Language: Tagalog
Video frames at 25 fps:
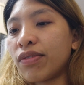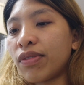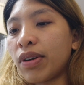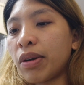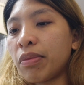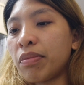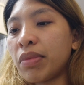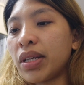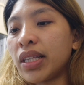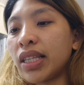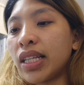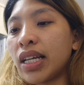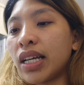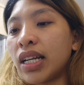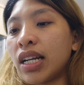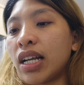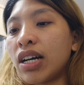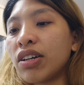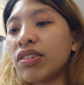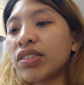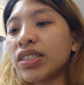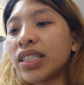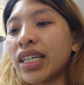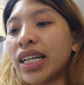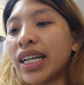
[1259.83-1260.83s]
from
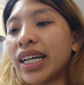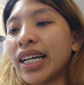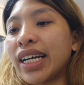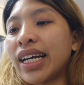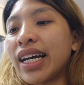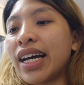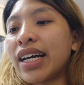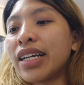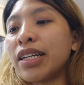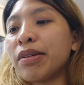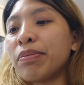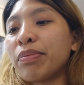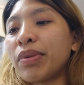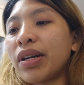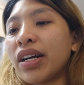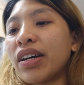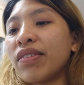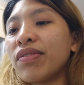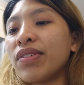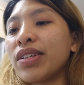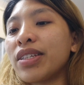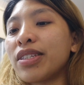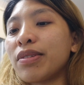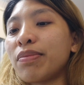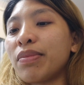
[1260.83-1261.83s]
Mindanao, Sarangani
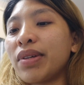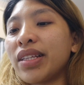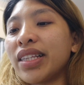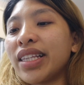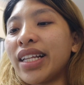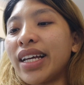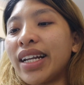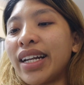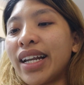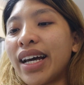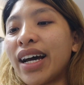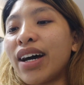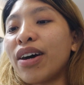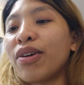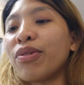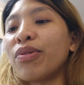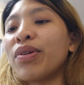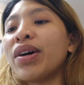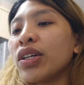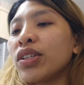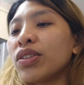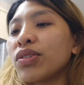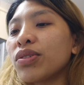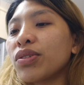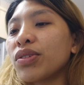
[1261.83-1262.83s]
Province,
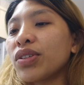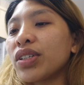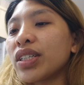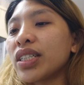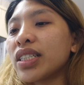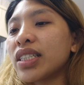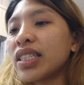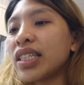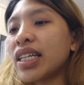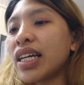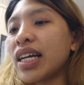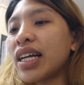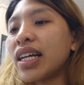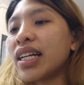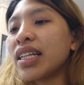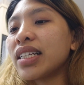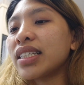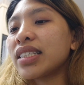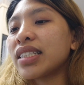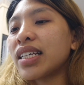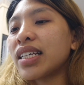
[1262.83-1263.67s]
Mindanao. To Crisel